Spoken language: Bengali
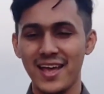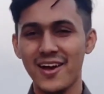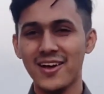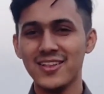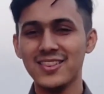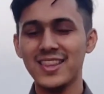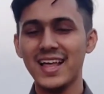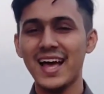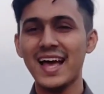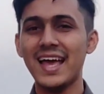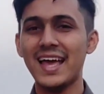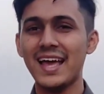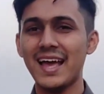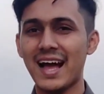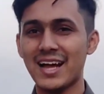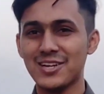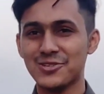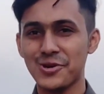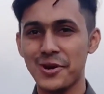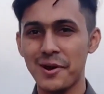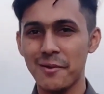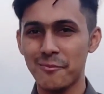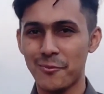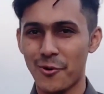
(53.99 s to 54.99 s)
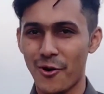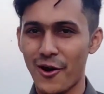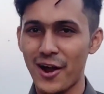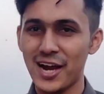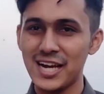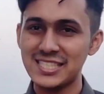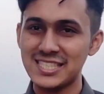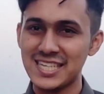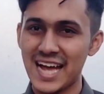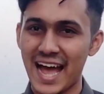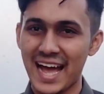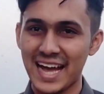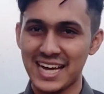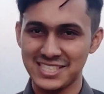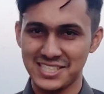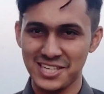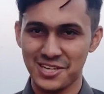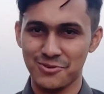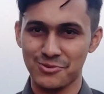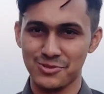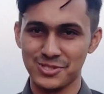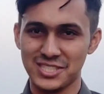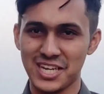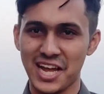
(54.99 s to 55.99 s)
এ অধ্যায়ে আসলে ভয়ের
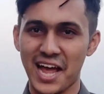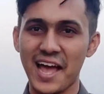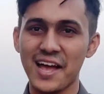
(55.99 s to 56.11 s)
জায়গাটি কোন